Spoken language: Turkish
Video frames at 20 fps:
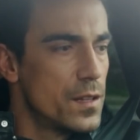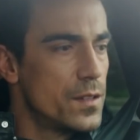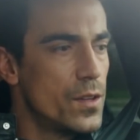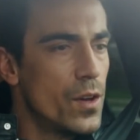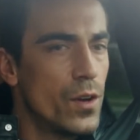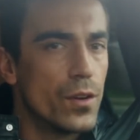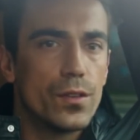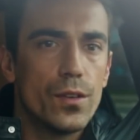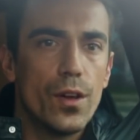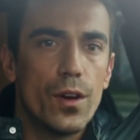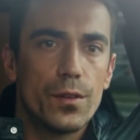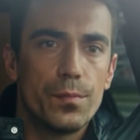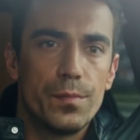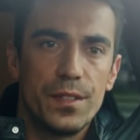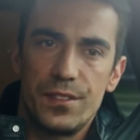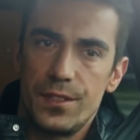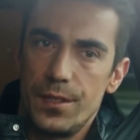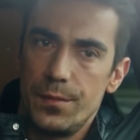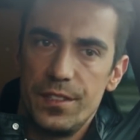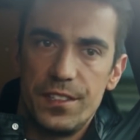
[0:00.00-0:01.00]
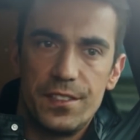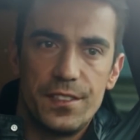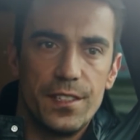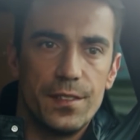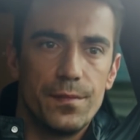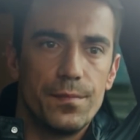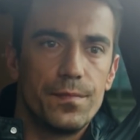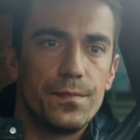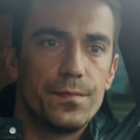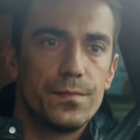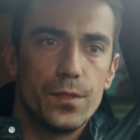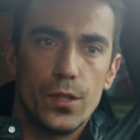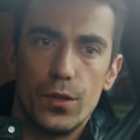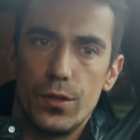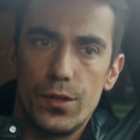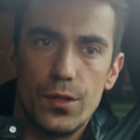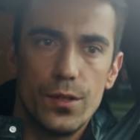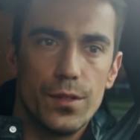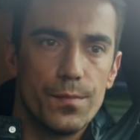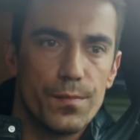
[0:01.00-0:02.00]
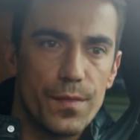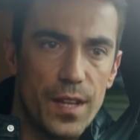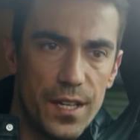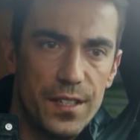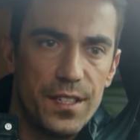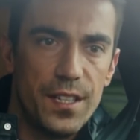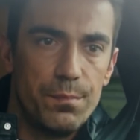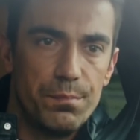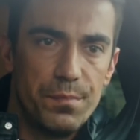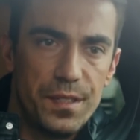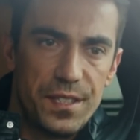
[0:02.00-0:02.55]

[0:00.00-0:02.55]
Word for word: Yok yok bitti bitti. Doğru aynen